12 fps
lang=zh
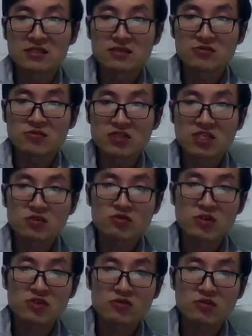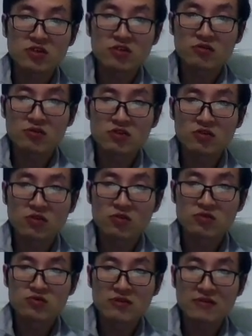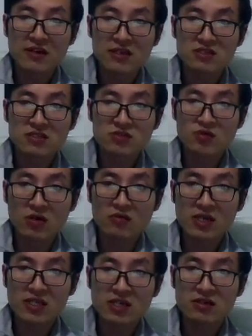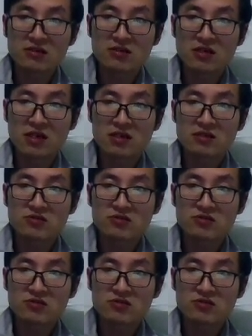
所以这个最终会通过一种互助的方式转化掉啊。